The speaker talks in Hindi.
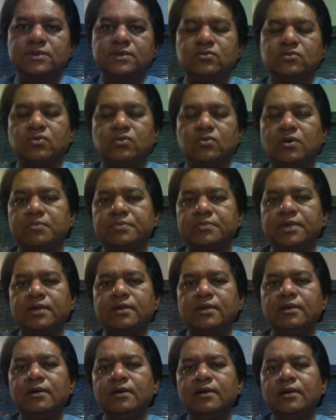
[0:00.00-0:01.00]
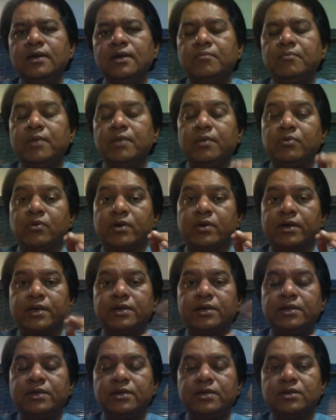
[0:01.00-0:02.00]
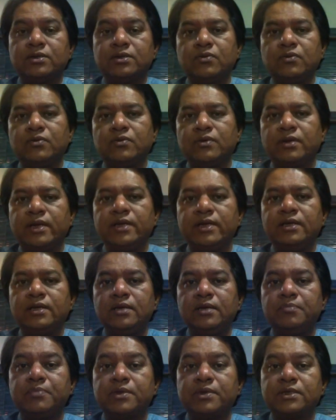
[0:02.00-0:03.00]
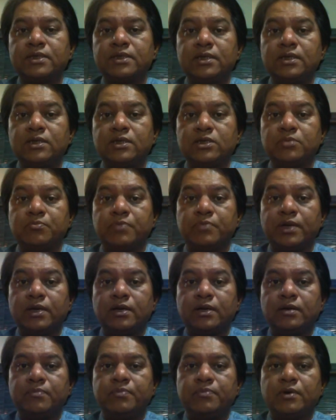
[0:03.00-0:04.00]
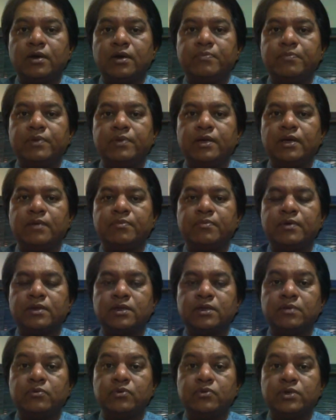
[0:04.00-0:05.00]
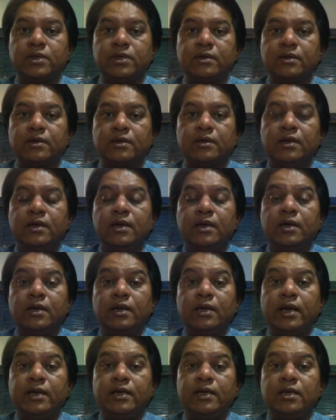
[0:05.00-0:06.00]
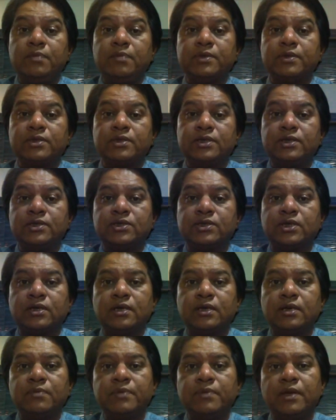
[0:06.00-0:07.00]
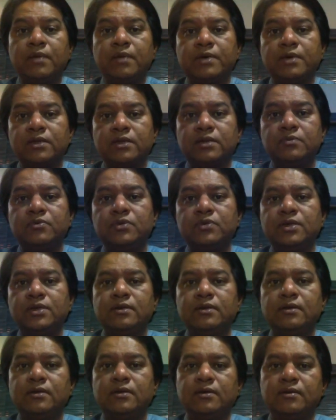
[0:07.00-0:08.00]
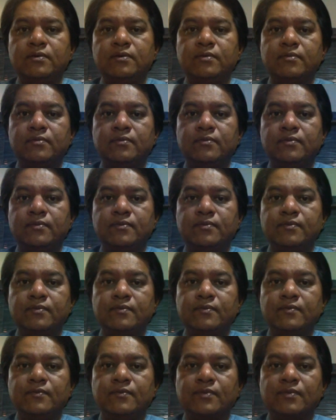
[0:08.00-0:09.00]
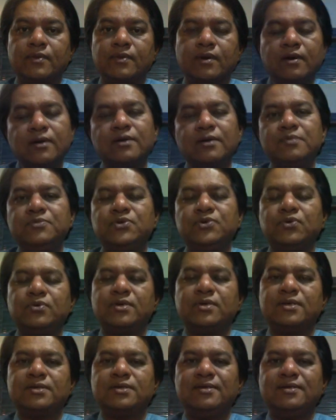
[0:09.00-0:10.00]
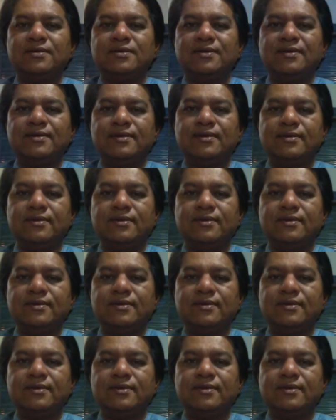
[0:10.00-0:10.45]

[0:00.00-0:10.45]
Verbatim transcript: तो आप देखना मैं आपको गारंटी देता हूं नाइन्टी परसेंट ब्रेकअप अपने आप खत्म हो जाएंगे नाइन्टी परसेंट झगड़े अपने आप खत्म हो जाएंगे अगर हम झुकना सीख लें